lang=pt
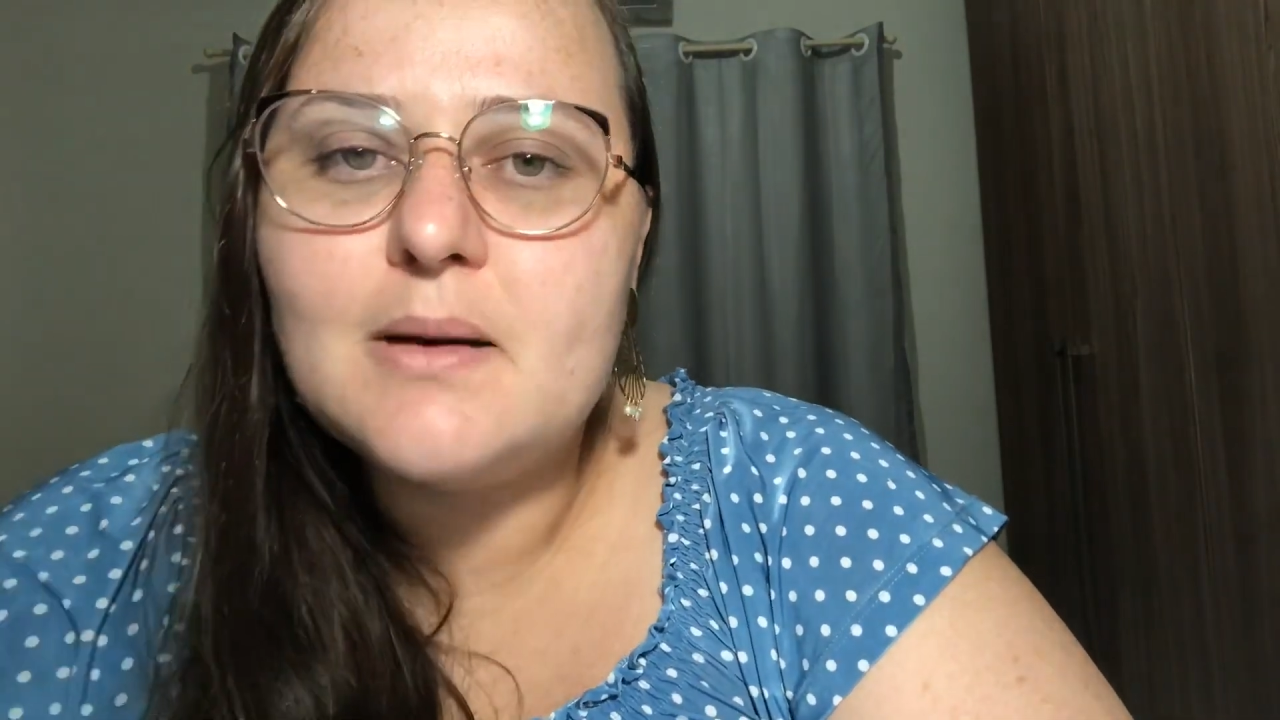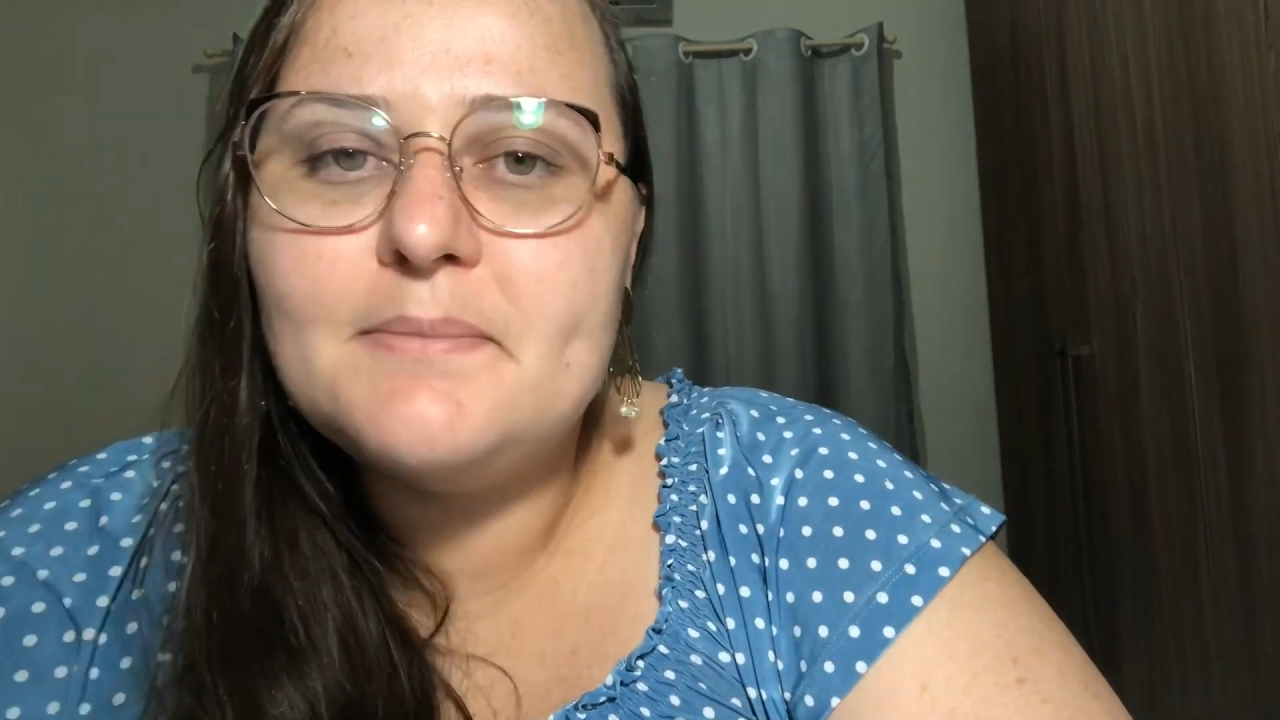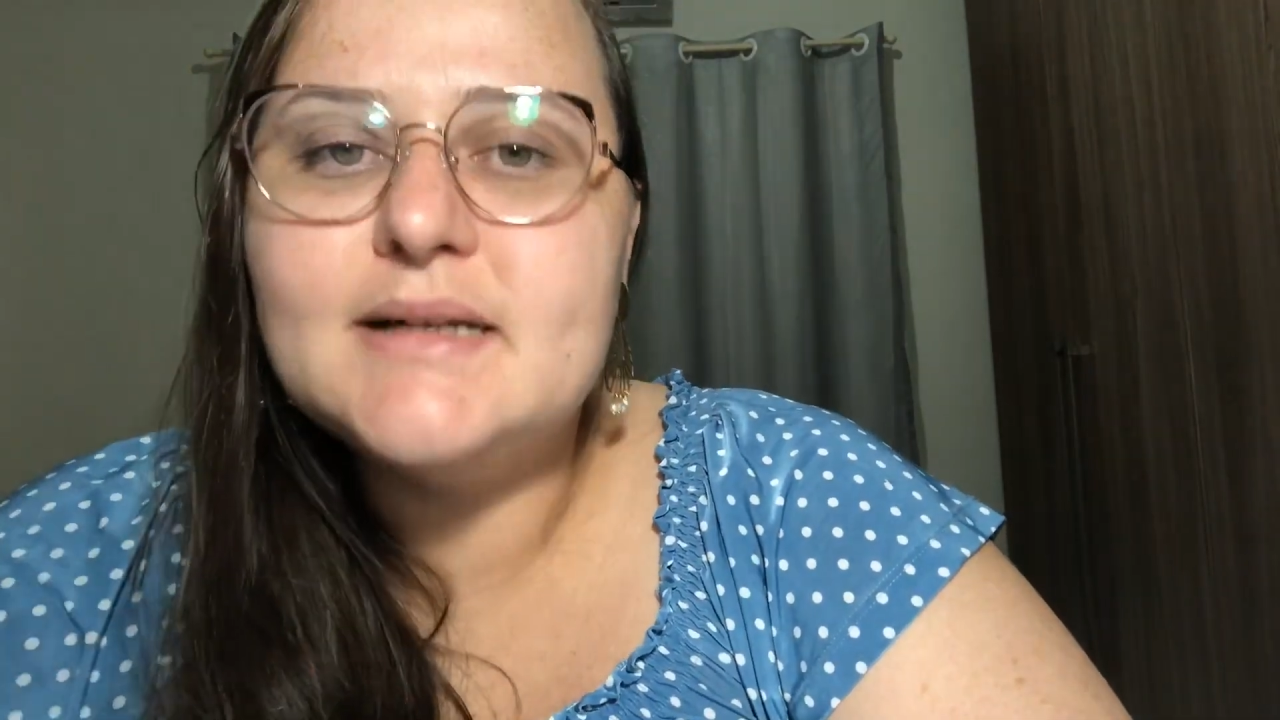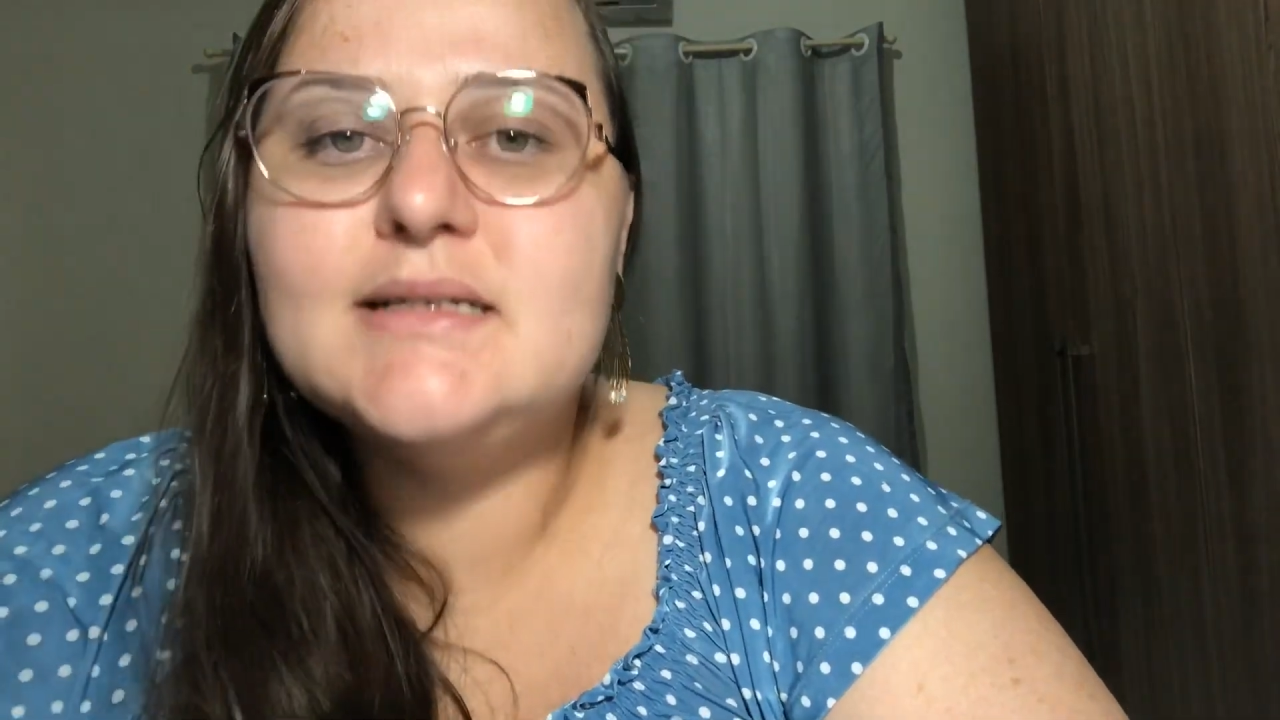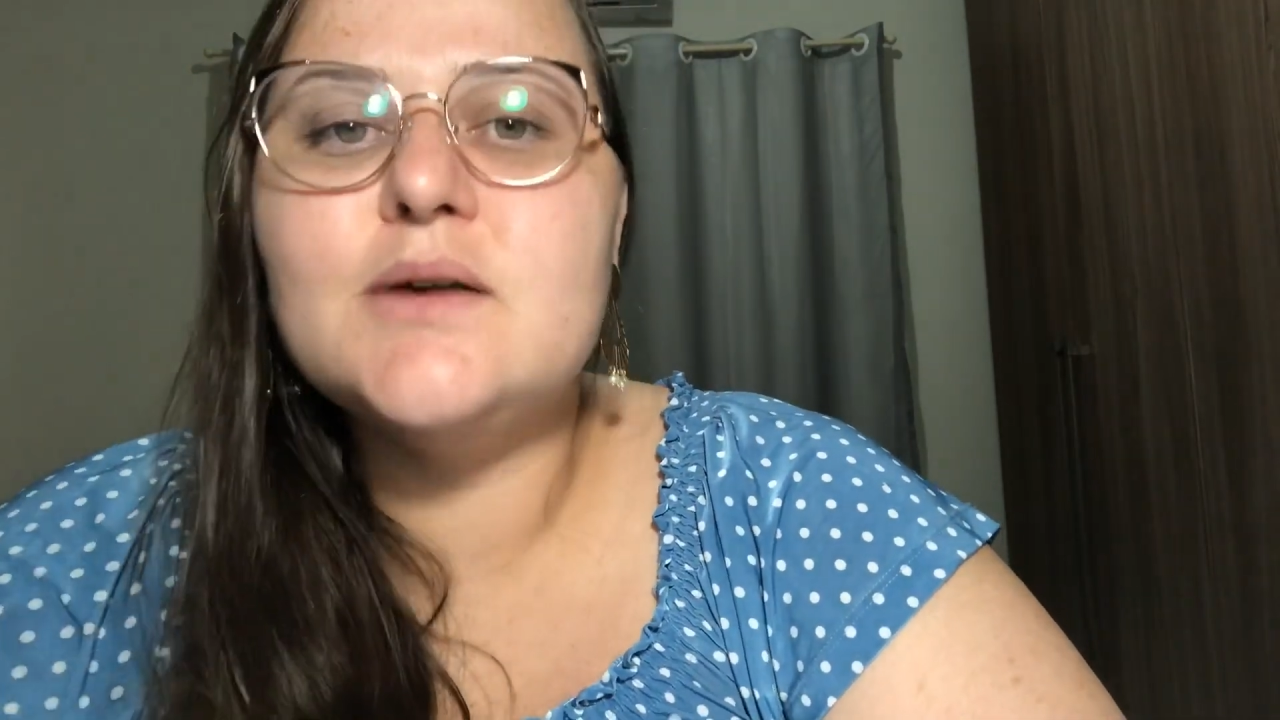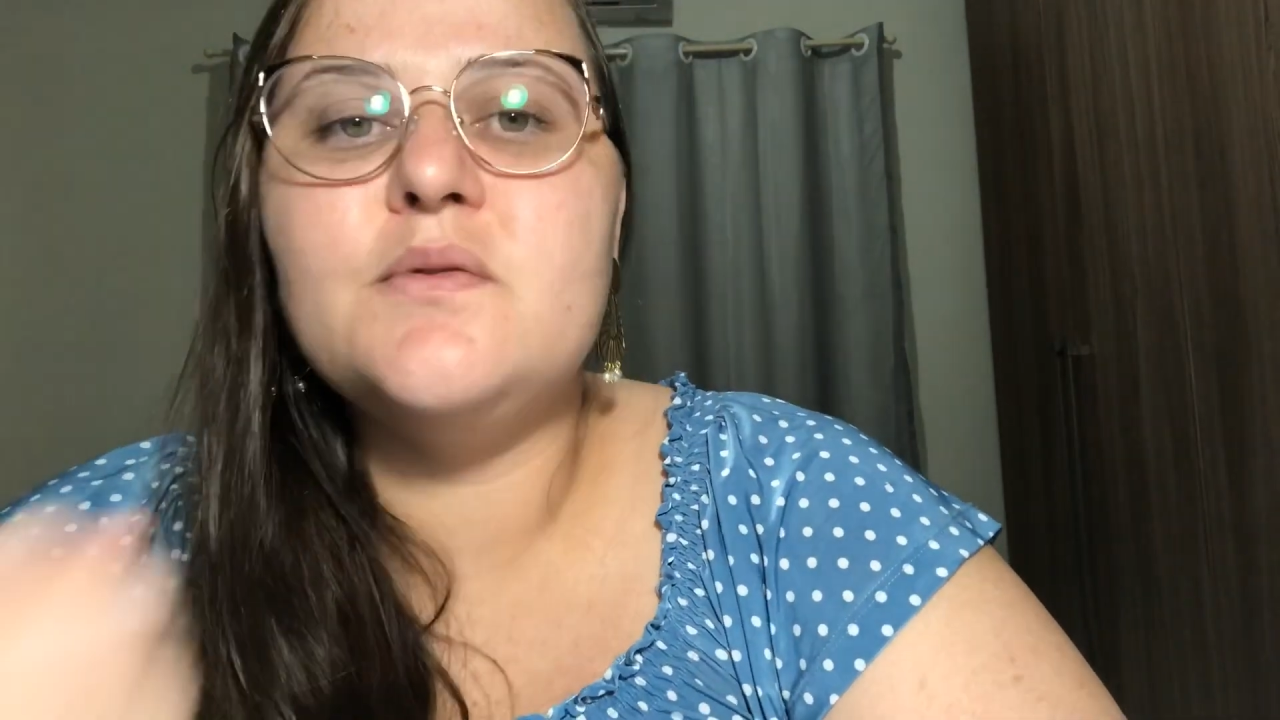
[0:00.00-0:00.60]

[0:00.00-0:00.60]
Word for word: petição